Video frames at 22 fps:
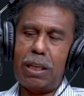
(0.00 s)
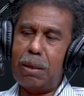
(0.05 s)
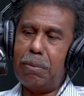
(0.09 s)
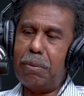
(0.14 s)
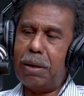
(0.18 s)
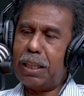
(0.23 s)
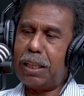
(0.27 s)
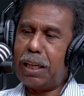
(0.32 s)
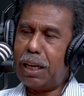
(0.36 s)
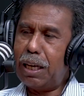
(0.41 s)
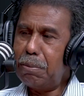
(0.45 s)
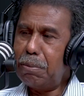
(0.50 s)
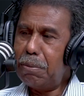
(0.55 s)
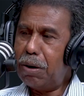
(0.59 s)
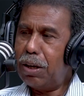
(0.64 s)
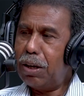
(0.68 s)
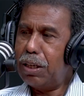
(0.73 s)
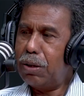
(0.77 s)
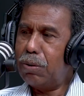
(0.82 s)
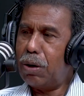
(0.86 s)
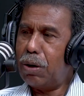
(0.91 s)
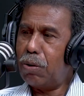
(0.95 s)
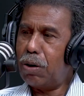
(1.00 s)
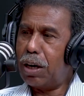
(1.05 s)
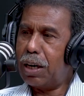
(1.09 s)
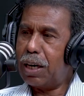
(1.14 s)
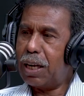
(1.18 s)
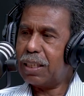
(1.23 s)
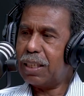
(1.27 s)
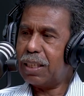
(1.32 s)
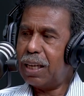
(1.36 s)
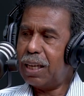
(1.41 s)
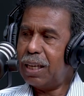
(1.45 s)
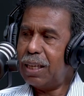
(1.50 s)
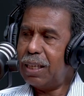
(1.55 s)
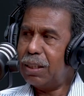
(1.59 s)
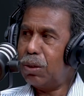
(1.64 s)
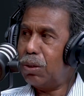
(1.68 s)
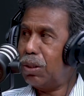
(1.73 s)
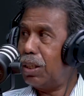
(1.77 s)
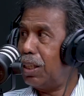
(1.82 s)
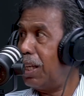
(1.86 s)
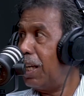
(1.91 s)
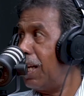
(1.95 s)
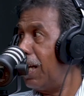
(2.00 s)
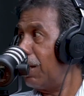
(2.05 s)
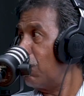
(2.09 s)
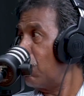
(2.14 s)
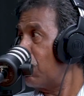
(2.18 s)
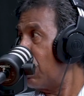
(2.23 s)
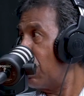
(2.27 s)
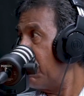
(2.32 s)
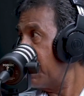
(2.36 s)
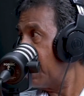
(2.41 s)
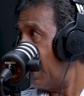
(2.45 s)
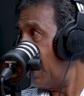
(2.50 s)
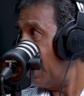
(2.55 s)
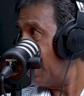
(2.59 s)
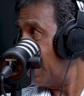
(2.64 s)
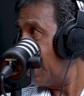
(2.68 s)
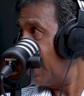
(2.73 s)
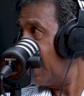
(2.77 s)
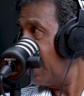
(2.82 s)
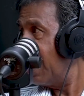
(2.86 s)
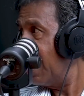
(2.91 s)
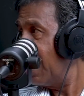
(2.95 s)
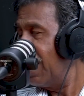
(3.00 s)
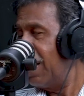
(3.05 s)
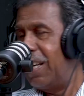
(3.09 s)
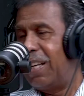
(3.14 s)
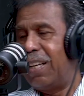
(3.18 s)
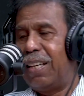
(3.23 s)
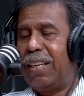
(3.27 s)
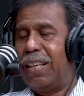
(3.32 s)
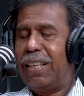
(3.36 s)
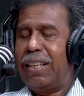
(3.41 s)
Anda mengatakan bahwa di Undang-Undang Dasar itu tidak diatur sama sekali. Iya.